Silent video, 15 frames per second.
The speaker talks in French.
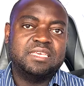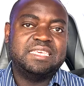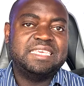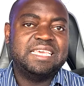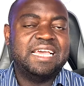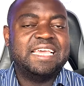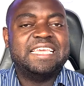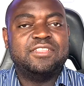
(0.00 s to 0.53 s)
il y
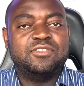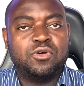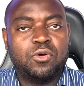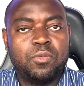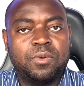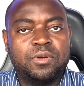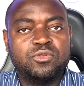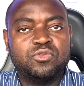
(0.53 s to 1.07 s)
a
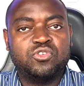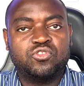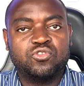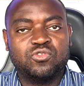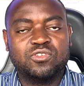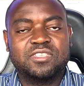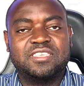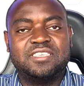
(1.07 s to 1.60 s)
énormément de
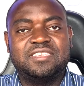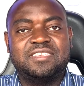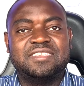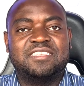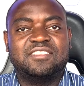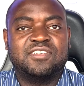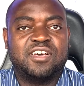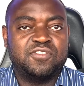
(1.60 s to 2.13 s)
choses qui
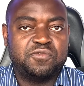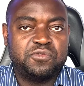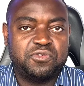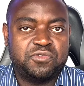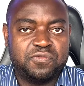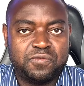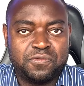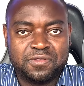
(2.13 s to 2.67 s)
se rajoutent
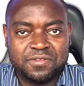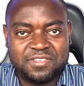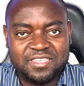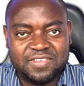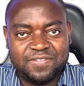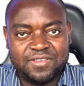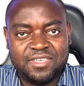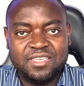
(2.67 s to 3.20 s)
sur votre
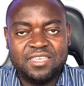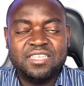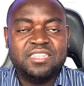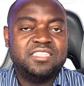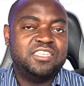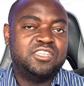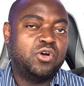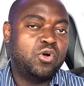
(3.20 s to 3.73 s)
CV.
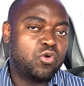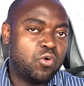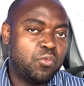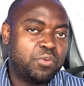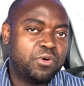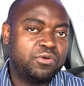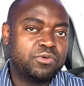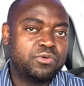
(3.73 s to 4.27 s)
Déjà, on
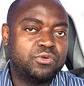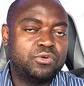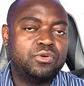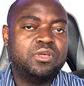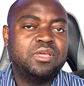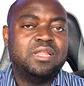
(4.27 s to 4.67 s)
comprend que